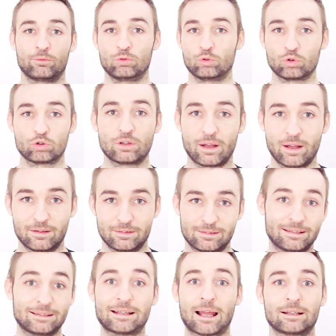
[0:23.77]
różne
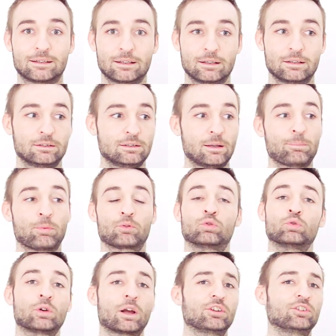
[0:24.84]
cytaty, nie
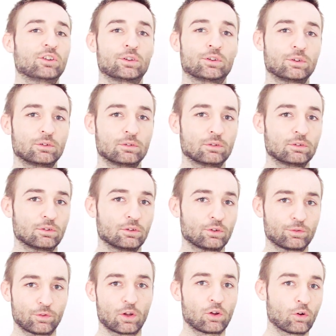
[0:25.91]
posłuchaj się
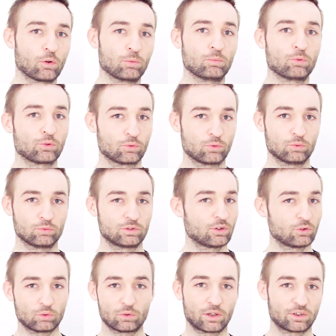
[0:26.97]
swojego mózgu, nie
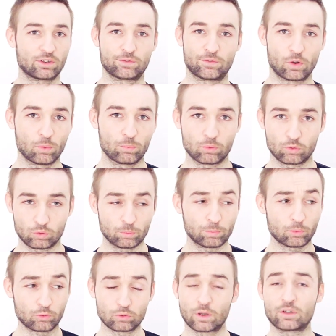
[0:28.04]
słuchaj się swojego mózgu,
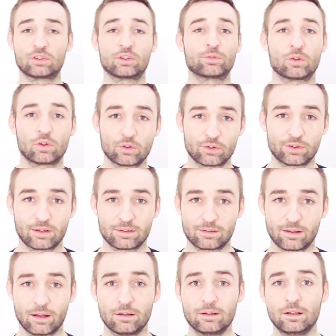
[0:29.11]
posłuchaj się swojego
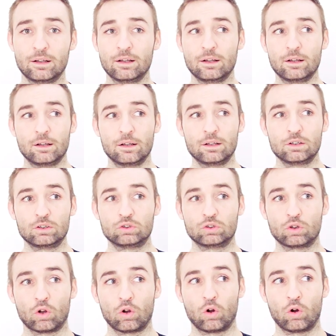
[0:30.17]
serca,
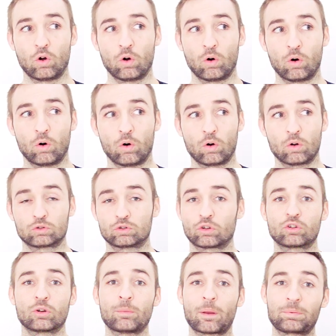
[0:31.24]
to, to
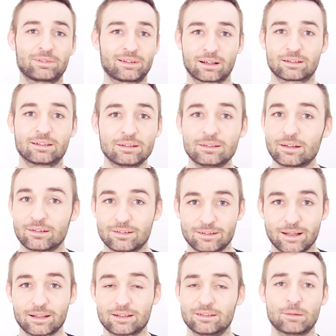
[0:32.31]
są abstrakcyjne
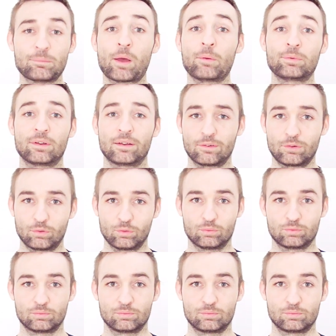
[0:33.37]
cytaty, nie mają sensu.